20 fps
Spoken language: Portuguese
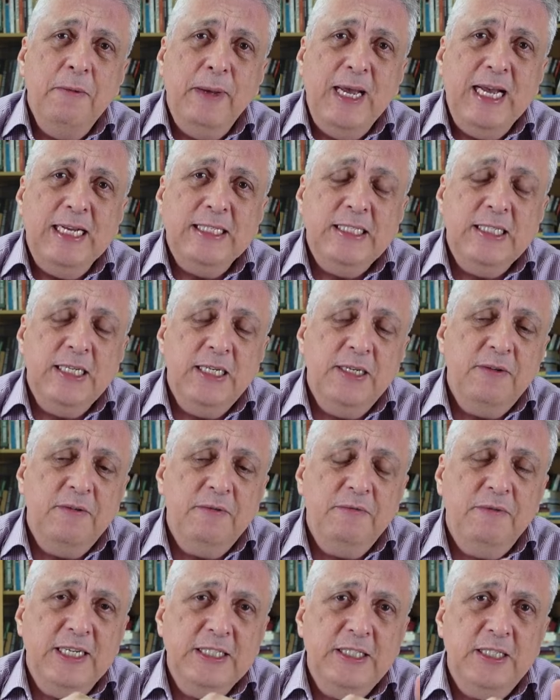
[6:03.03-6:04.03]
Bessa
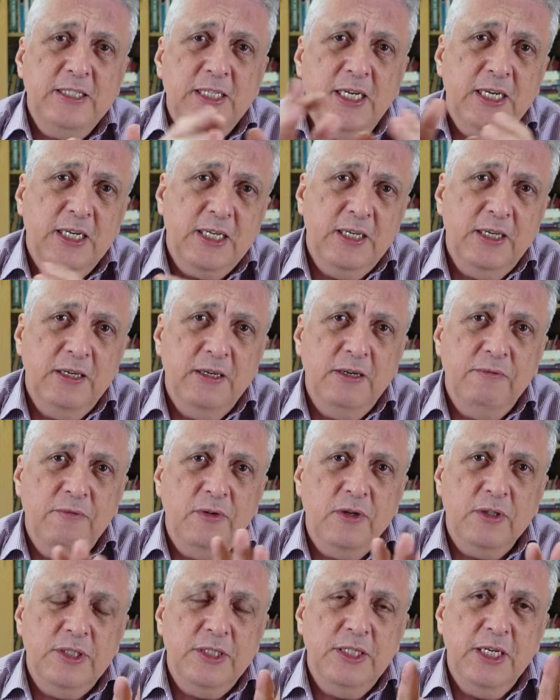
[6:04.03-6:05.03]
vai dizer que
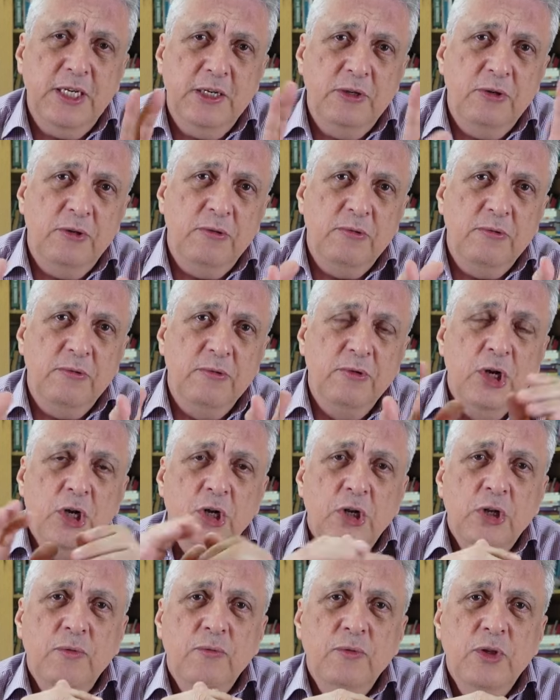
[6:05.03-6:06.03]
você não
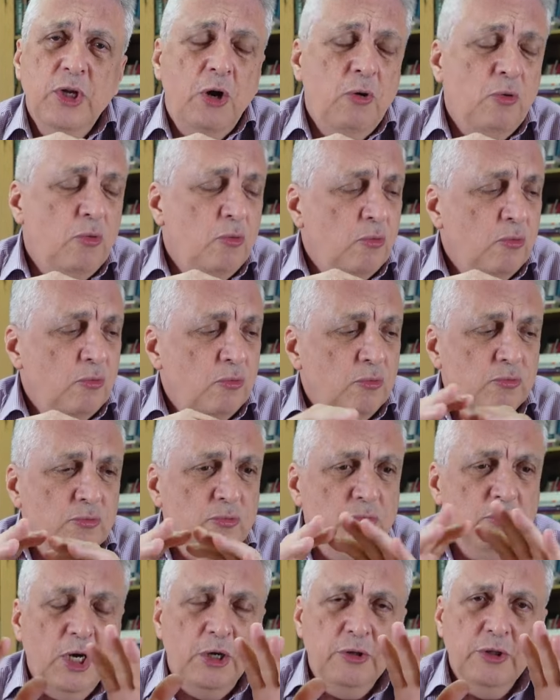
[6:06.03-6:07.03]
não,
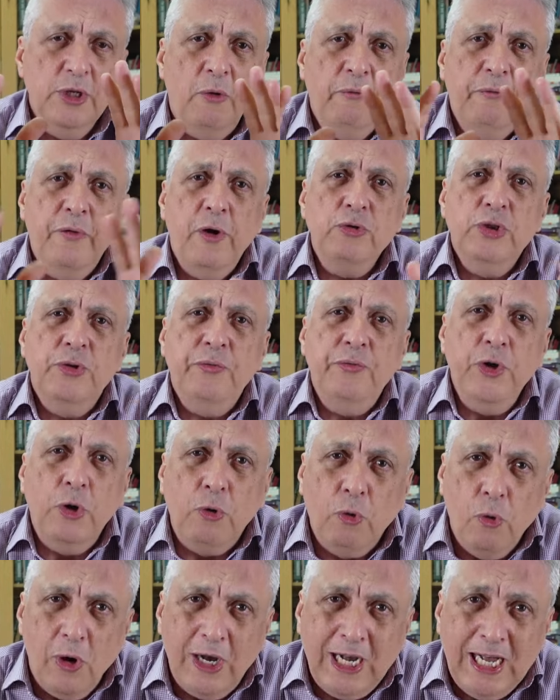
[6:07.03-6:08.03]
não, não
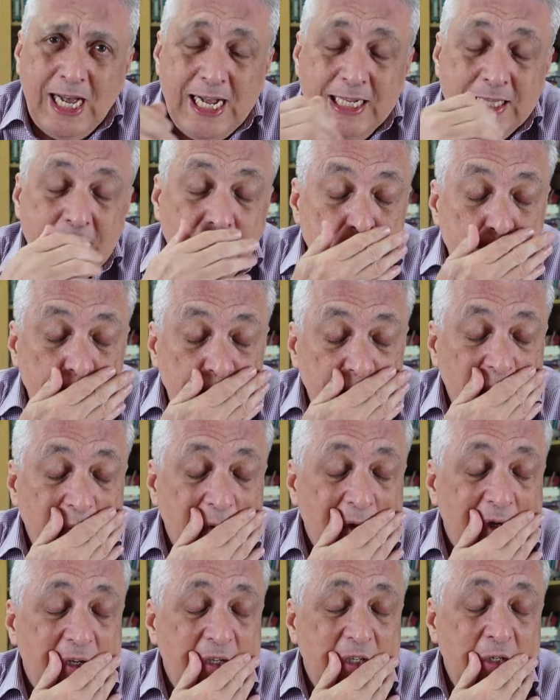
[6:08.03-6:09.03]
falsificou carta
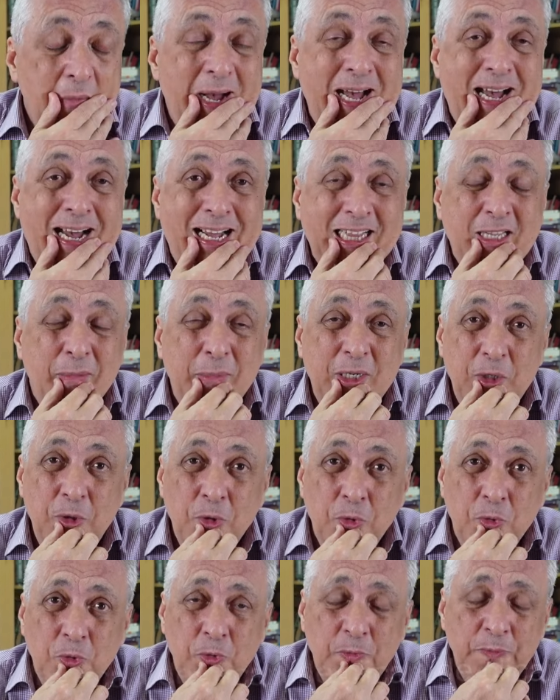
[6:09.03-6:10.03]
de Mahatma
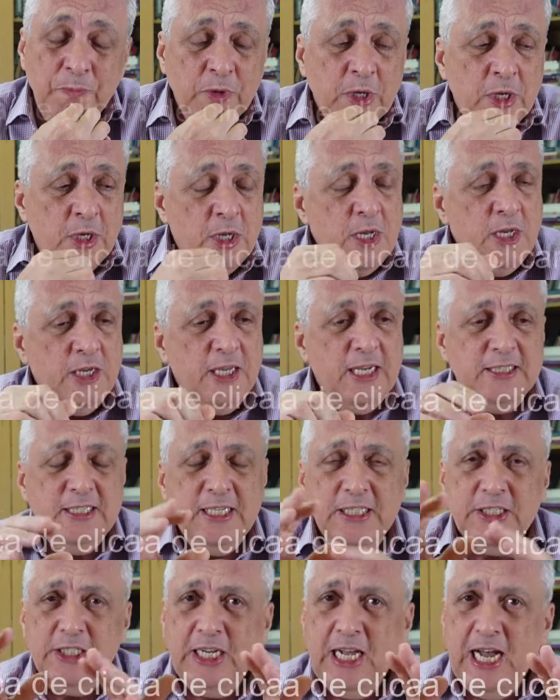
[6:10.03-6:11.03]
nenhum, que
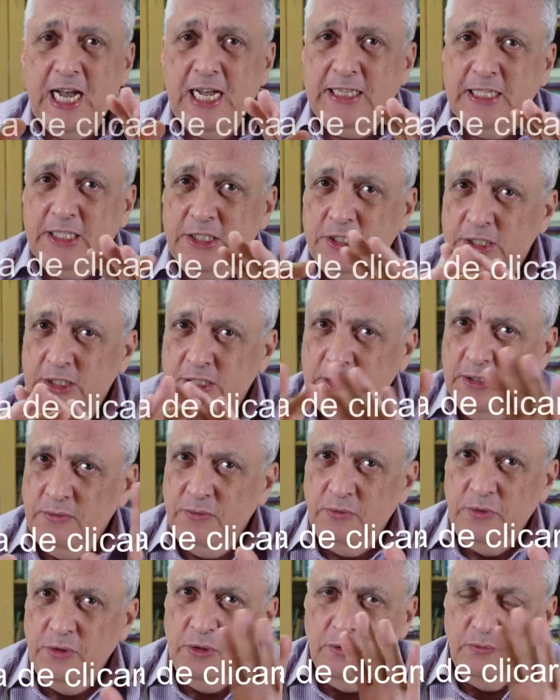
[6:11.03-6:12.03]
essas cartas
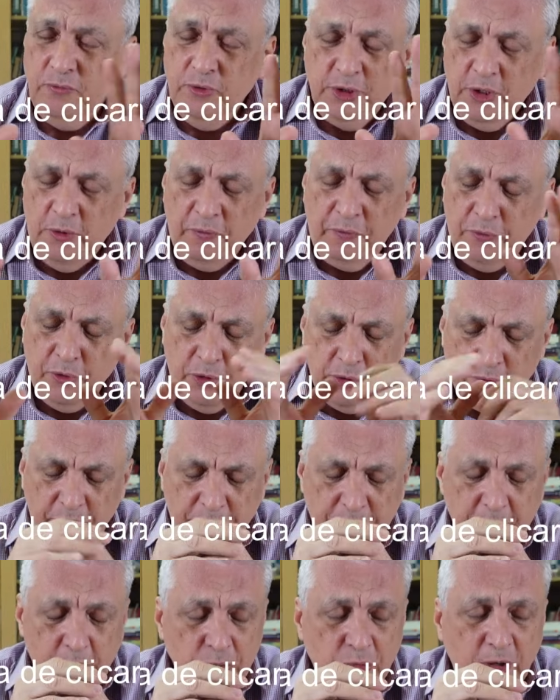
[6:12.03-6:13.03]
não foram
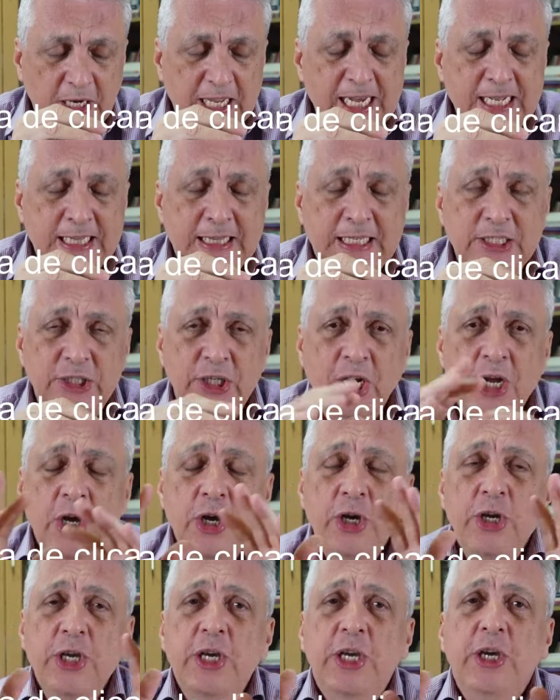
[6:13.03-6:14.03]
fraudulentas
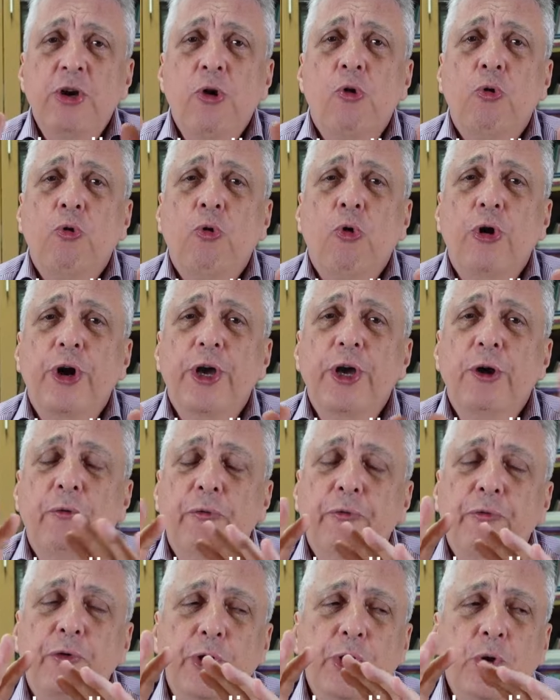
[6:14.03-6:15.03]
e que ocorreu
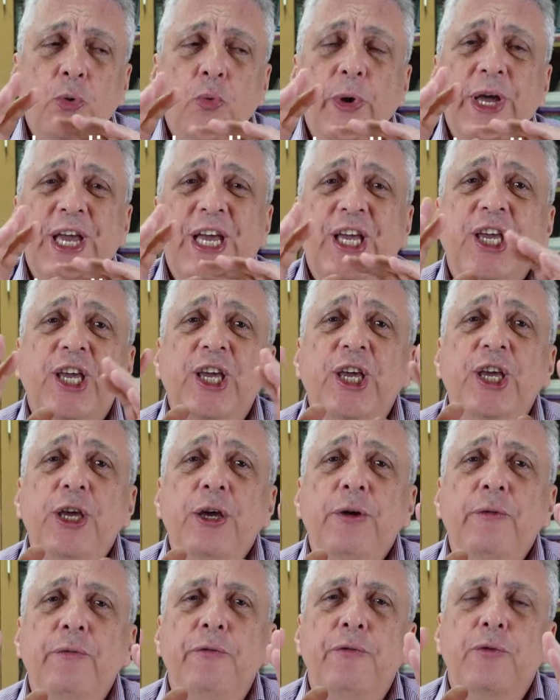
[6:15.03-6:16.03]
foi um
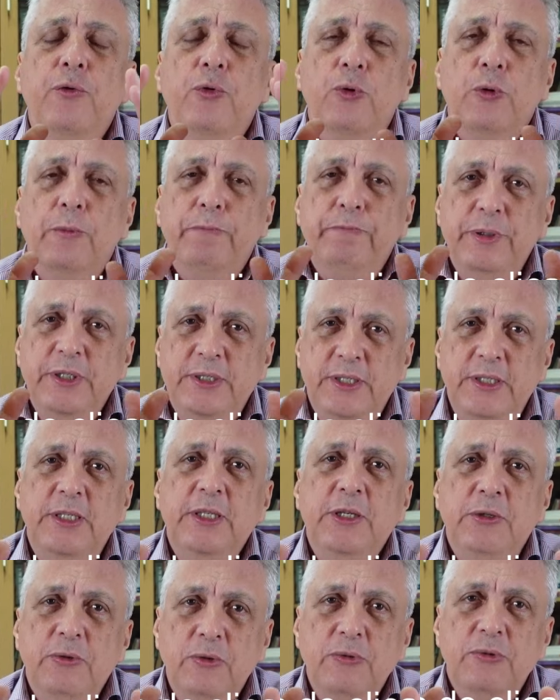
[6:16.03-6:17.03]
equívoco
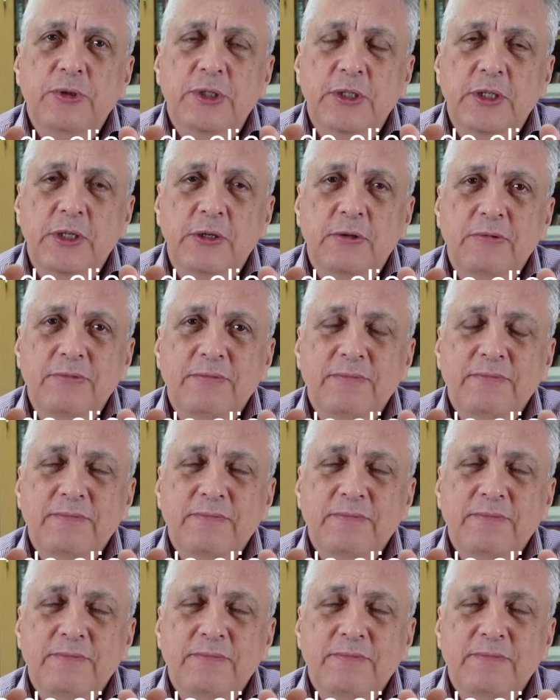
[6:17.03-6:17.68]
psíquico seu.